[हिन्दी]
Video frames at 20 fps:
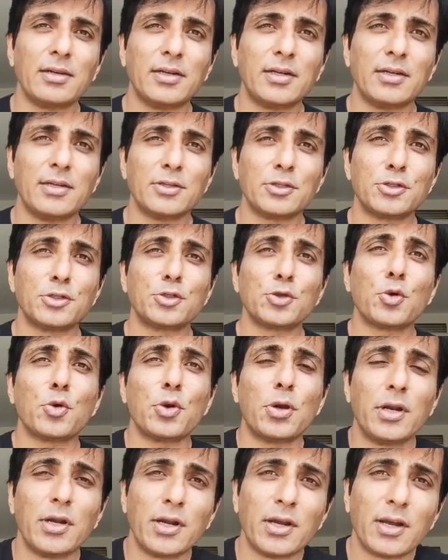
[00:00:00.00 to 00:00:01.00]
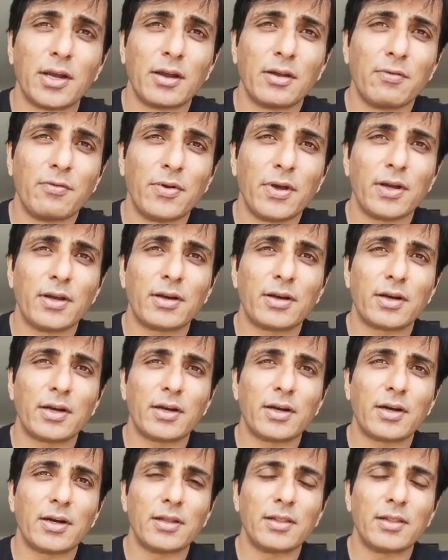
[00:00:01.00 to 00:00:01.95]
इन इन अ जोन दे